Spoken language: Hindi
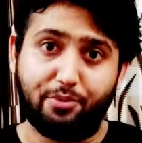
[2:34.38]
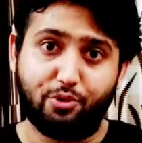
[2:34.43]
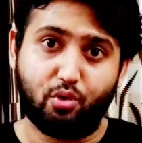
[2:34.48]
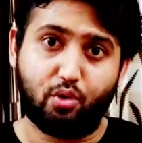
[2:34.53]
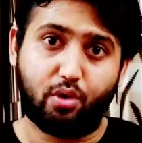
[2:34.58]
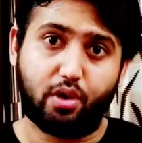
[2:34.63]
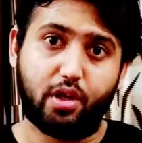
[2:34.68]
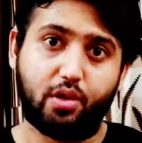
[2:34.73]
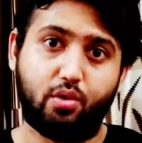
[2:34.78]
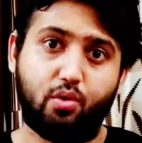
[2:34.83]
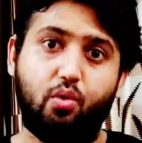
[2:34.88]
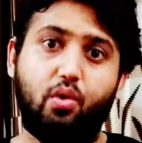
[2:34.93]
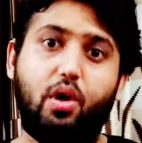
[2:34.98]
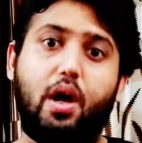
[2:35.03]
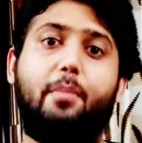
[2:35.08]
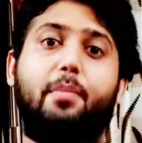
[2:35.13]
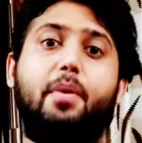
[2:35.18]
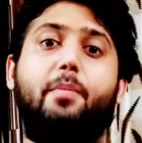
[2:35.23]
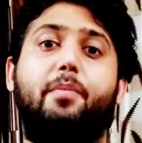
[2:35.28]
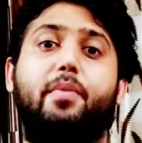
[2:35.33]
स्टोर के थ्रू
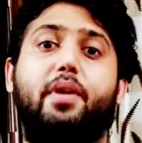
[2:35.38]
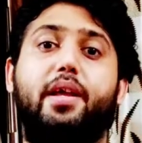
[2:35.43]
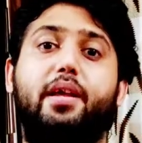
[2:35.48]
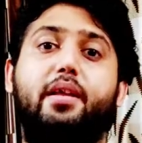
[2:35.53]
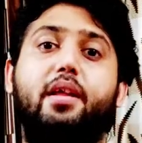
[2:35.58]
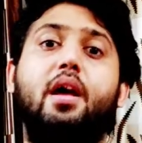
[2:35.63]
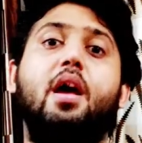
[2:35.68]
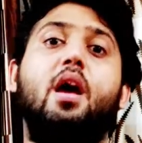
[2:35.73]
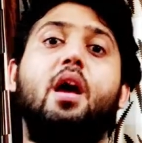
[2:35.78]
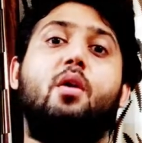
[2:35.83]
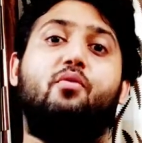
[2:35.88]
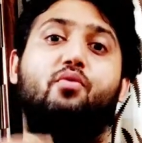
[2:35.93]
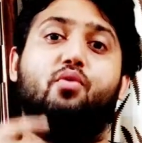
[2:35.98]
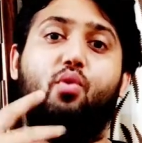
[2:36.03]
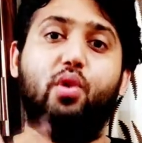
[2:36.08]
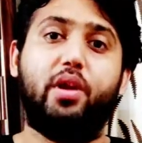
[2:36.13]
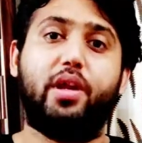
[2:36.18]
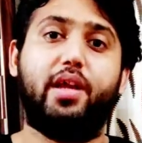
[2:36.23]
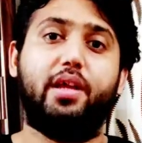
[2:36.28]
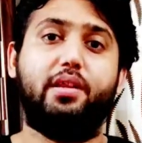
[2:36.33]
आप अपने
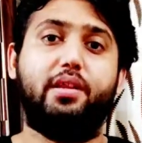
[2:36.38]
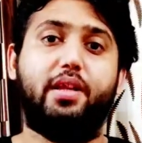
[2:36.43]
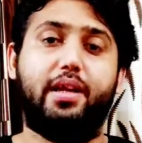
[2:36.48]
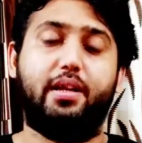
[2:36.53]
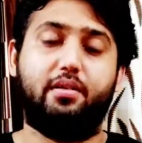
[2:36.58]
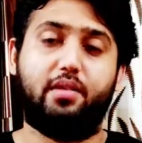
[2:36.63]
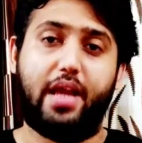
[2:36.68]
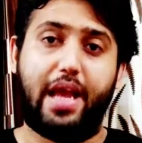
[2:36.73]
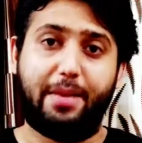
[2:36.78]
फ़ोन के अंदर